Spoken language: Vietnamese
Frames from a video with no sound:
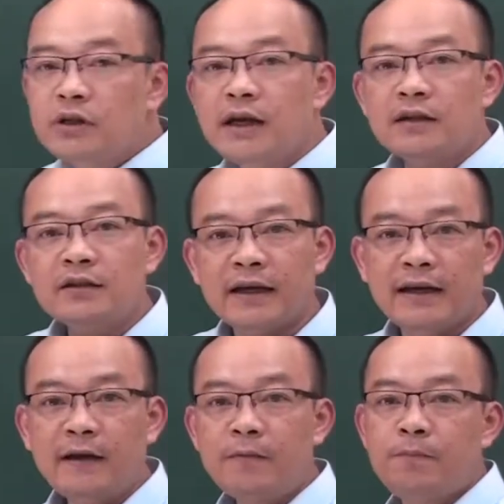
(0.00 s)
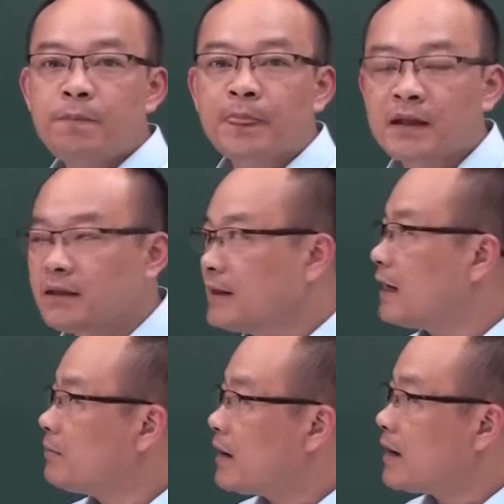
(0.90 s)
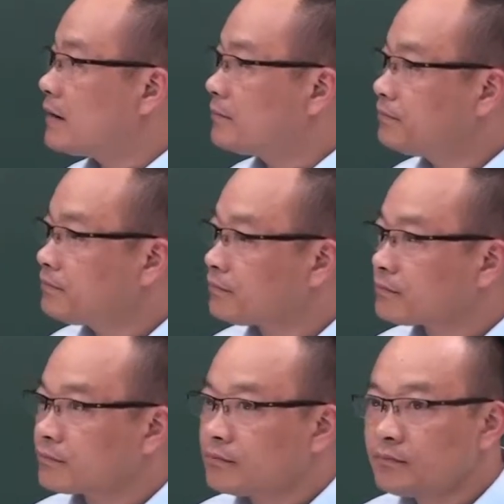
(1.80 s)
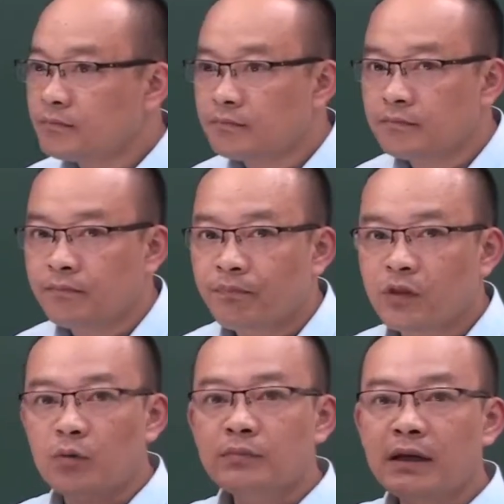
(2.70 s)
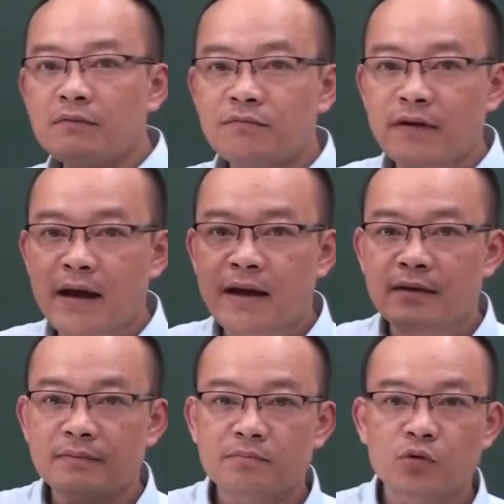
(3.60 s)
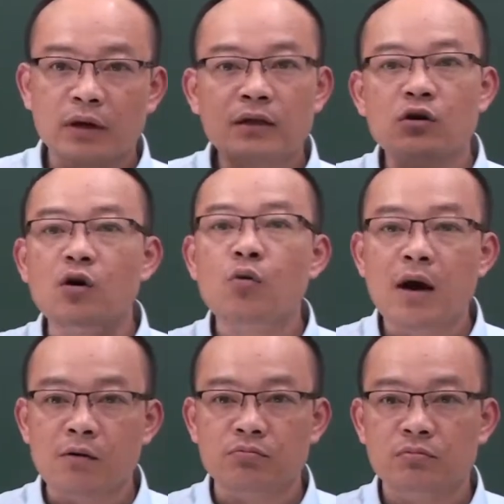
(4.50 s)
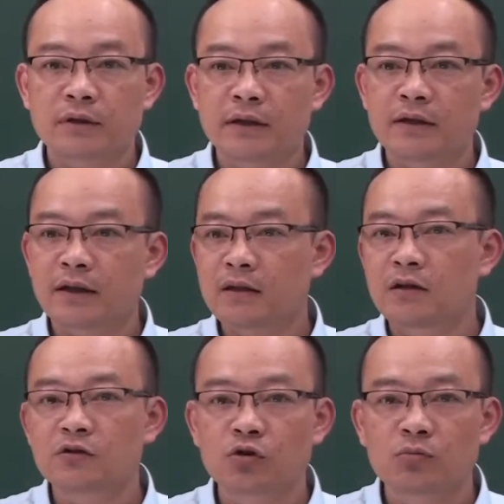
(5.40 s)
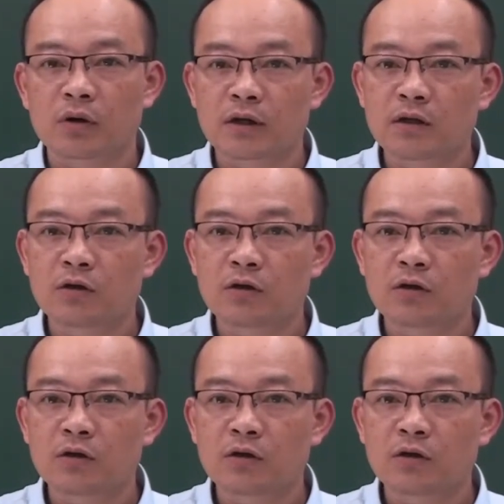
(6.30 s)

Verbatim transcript: dữ kiện như thế thì để mà tóm tắt và một cách có khoa học thì người ta thường dùng một cái sơ